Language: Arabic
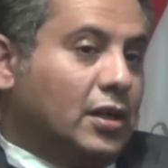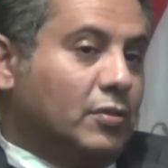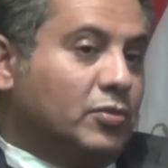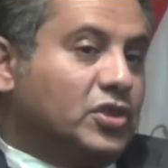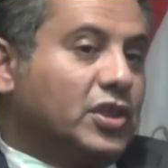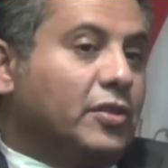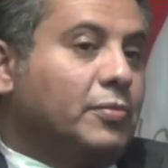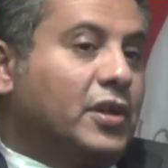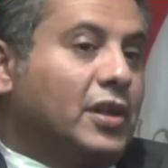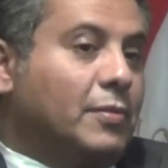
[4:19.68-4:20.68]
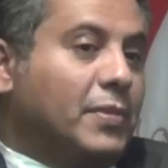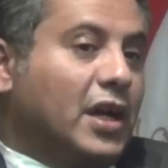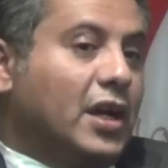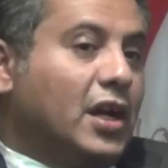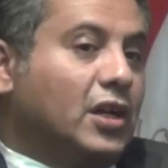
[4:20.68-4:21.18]
المستثمر
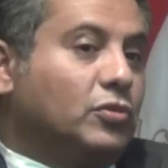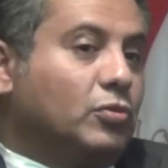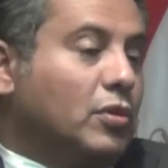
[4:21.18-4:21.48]
للبيانات